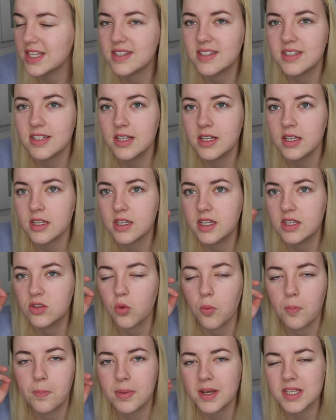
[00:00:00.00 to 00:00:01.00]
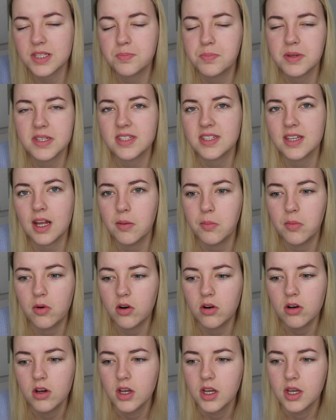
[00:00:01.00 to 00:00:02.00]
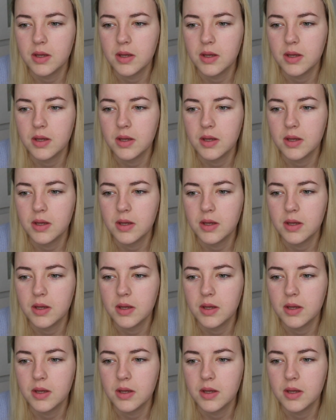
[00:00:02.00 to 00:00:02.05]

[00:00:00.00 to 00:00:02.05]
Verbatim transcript: cils qui tombent pas spécialement,